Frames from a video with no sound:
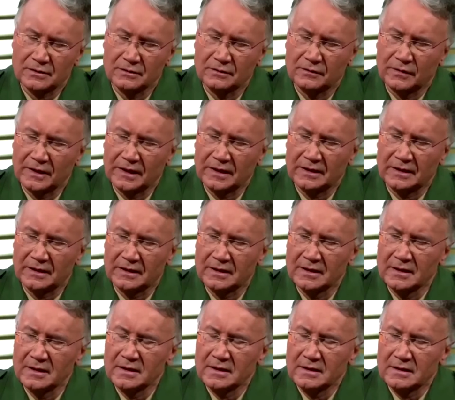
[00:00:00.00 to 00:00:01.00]

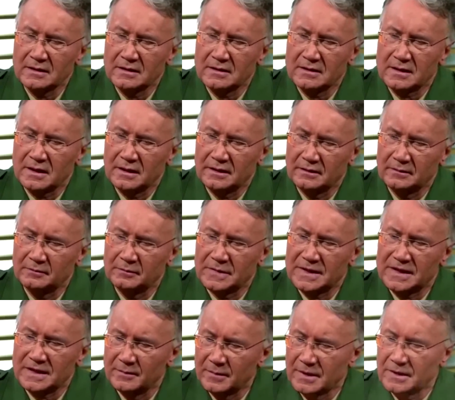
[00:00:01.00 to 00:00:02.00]
zündfähige in
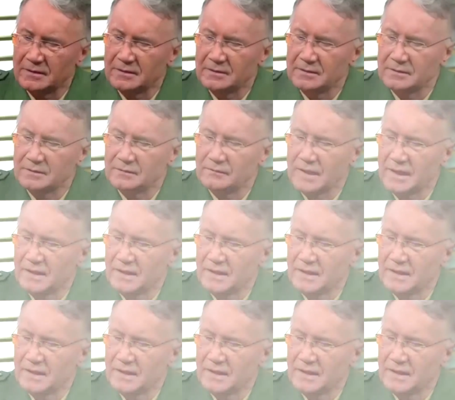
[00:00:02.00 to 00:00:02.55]
seinem Zimmer äh,